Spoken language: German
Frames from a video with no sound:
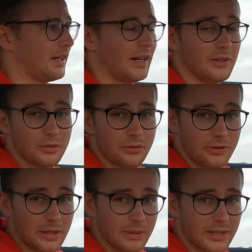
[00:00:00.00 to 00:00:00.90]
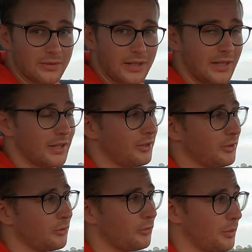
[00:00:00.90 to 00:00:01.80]
Also 4 PS weniger
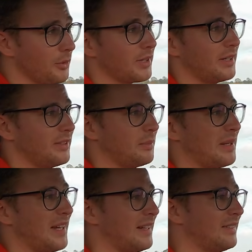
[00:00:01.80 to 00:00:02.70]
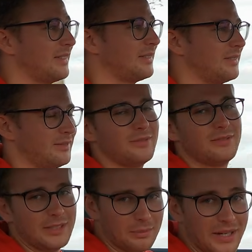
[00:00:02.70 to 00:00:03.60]
und 35 PS.
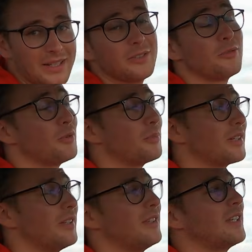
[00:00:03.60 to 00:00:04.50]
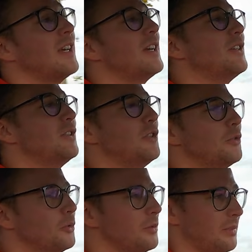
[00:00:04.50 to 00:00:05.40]
4 PS und 35 Newtonmeter.
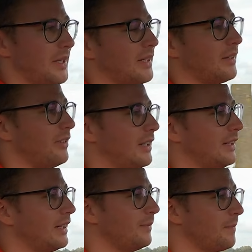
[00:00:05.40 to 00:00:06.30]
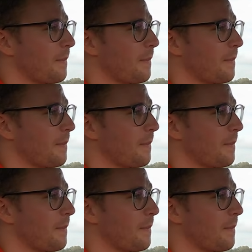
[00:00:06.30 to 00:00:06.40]
Newtonmeter weniger.